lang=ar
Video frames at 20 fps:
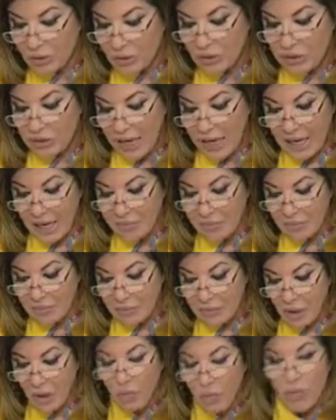نعم
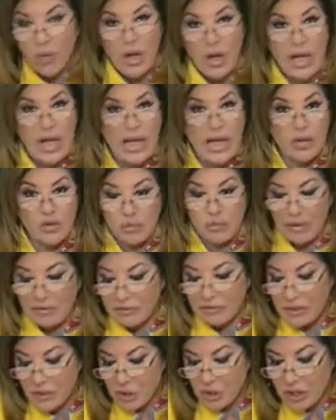وقالوا ما
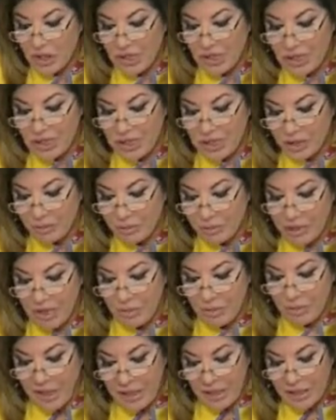فيش الا
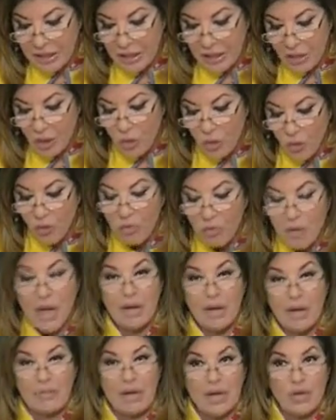البرلمان وما
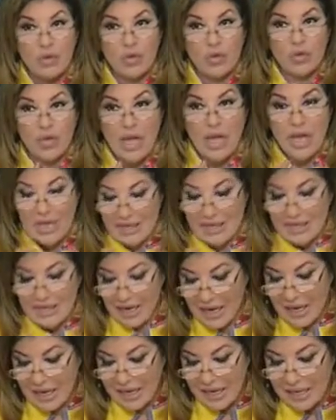عملوش اي
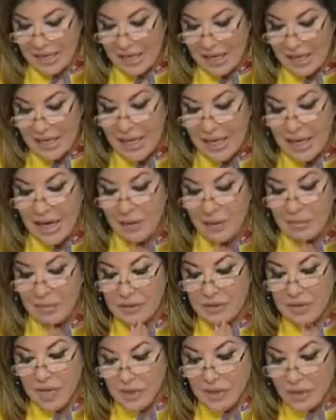حاجه
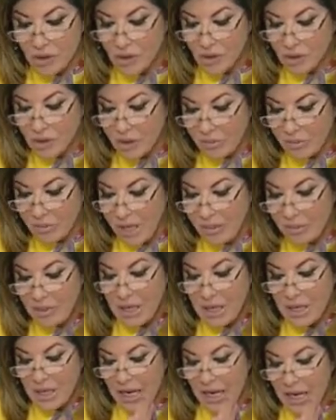امثار الشباب
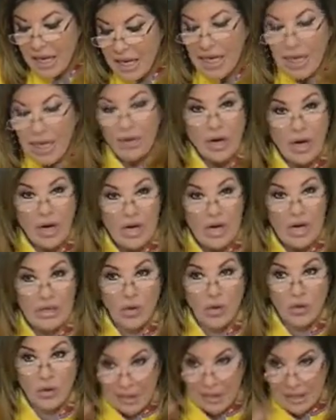قالوا
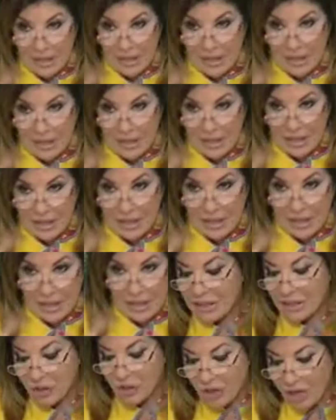عليهم على الشباب
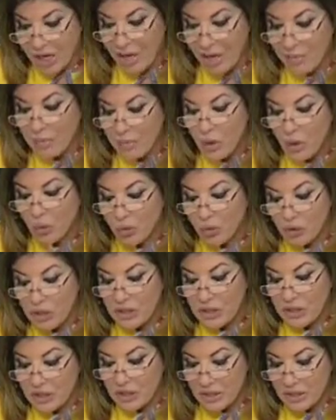يعني شغب وضد